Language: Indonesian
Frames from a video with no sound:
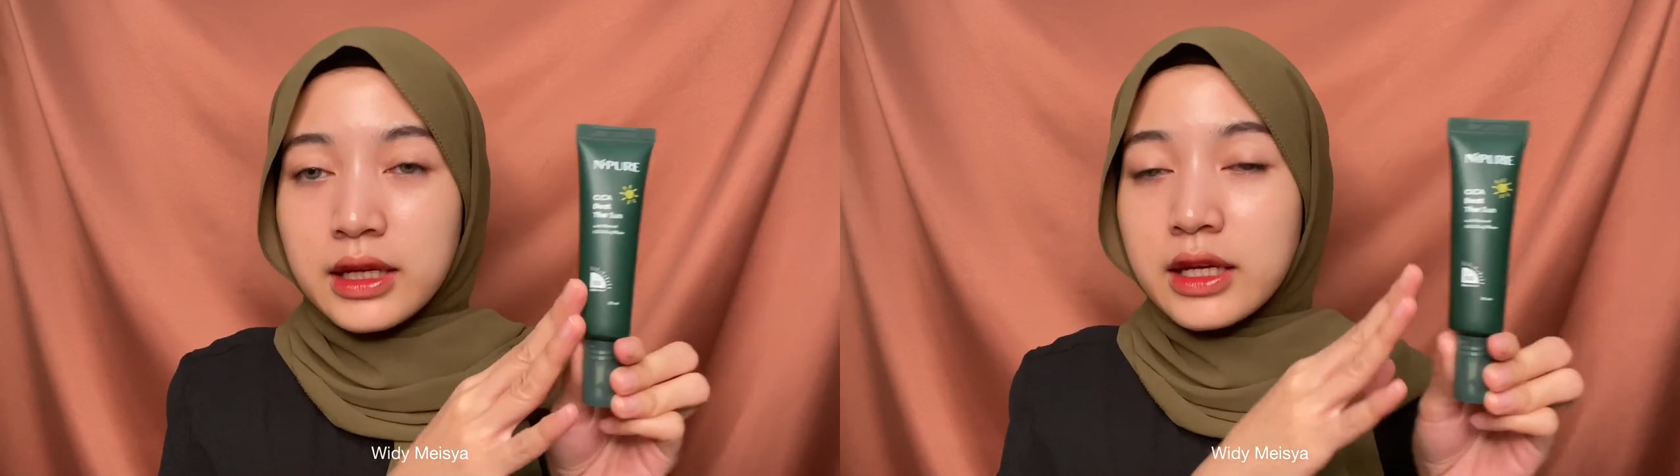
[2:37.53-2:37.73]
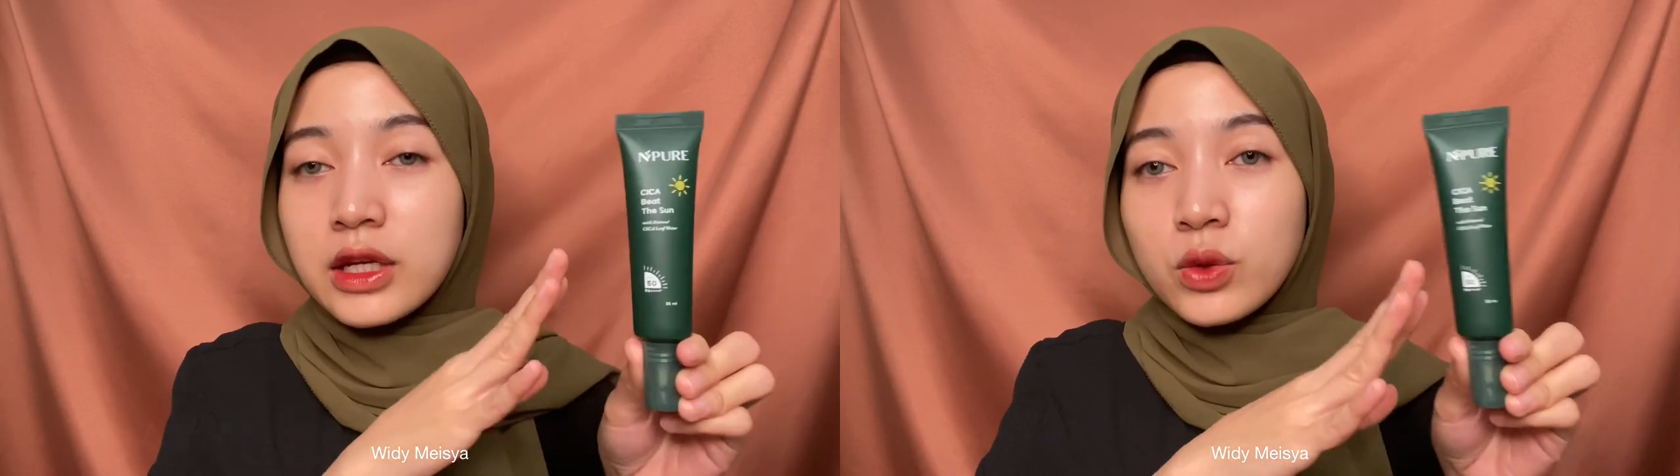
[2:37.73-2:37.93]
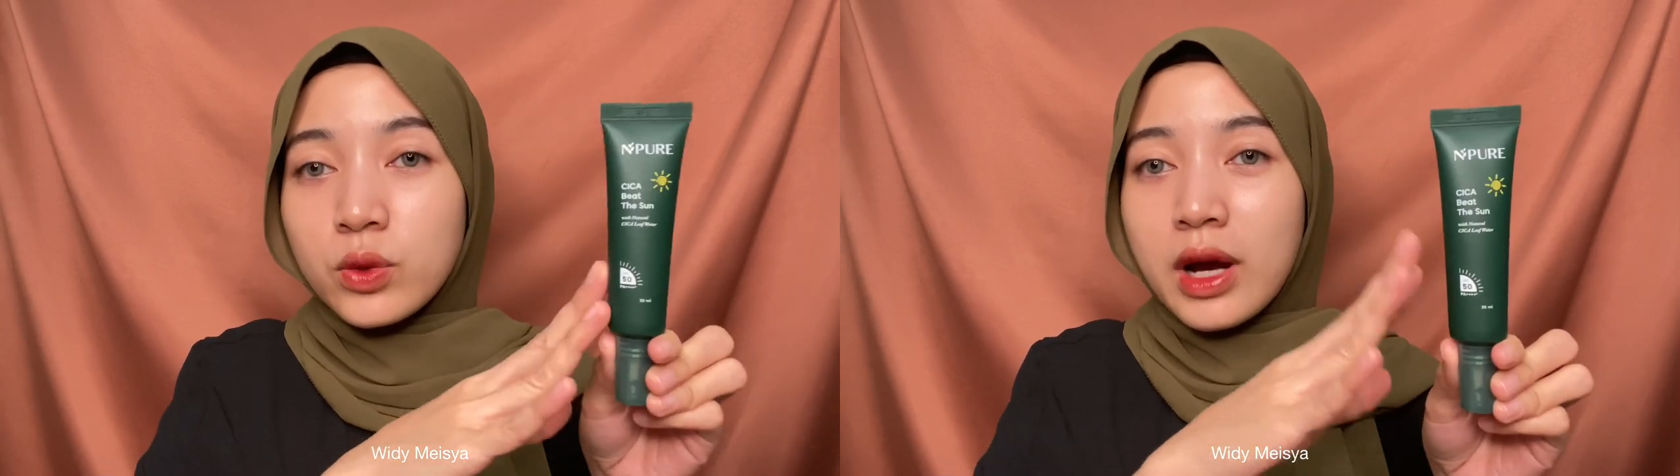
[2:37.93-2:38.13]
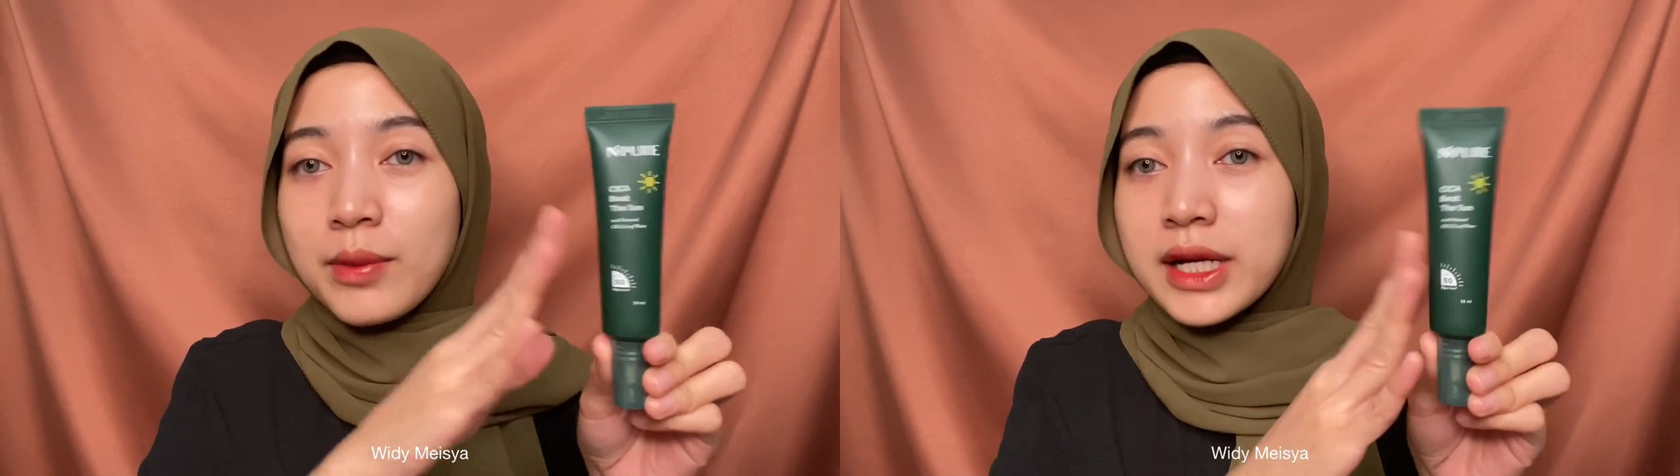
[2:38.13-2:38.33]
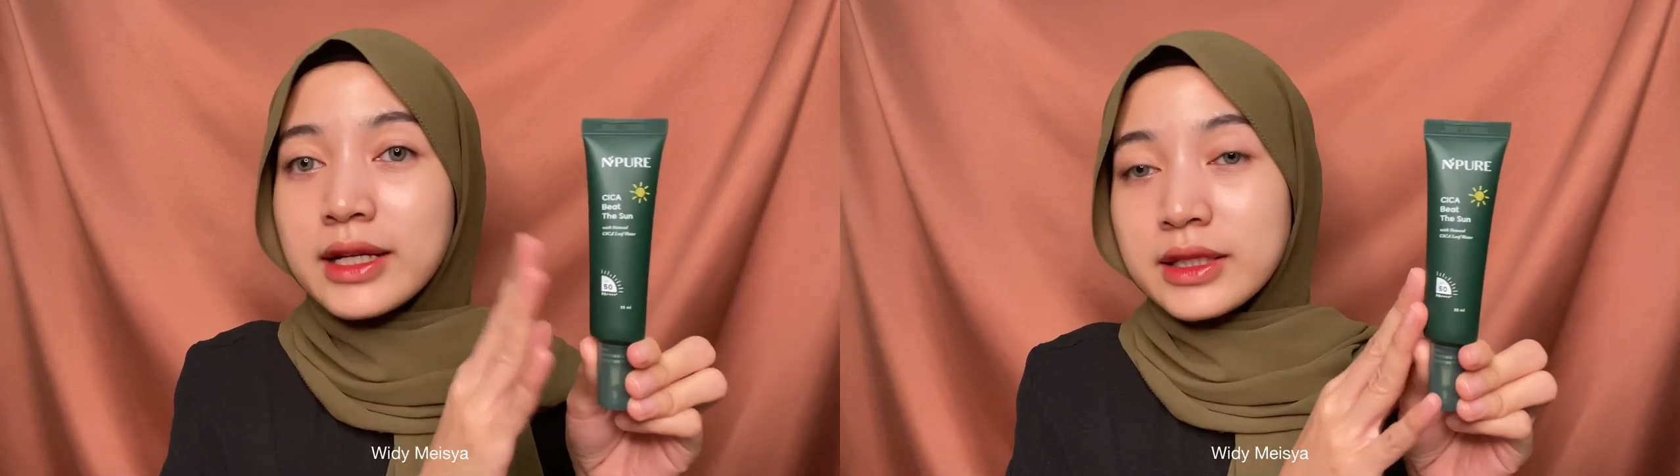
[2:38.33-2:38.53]
ini tuh
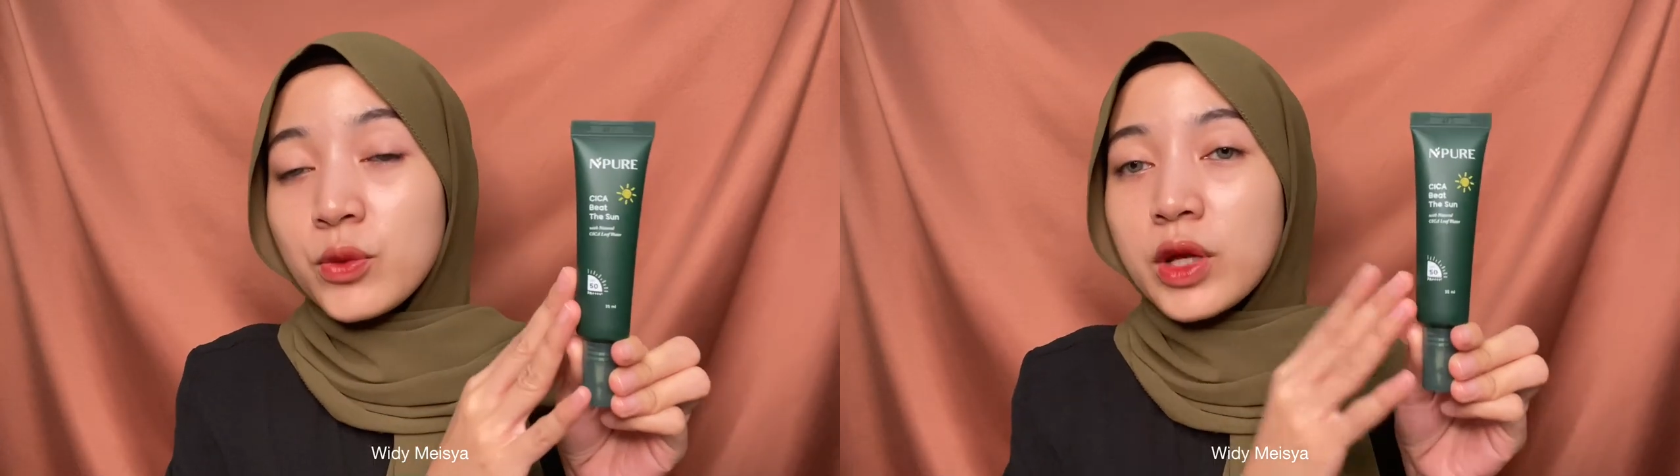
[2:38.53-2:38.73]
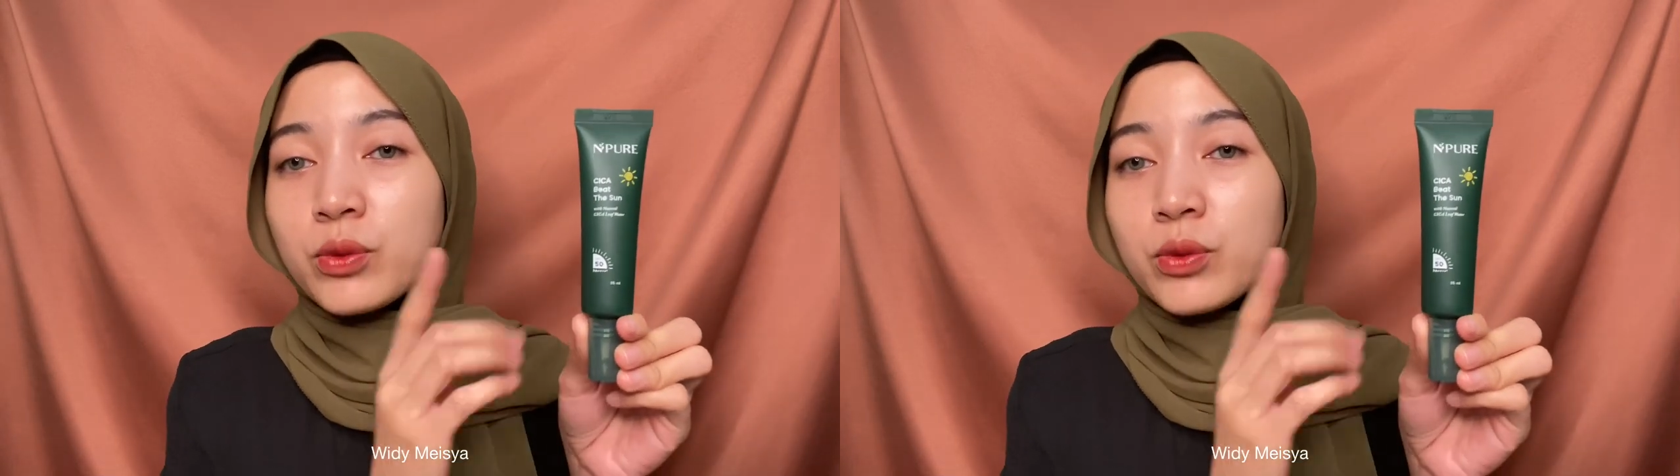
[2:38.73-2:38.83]
aman gak sih buat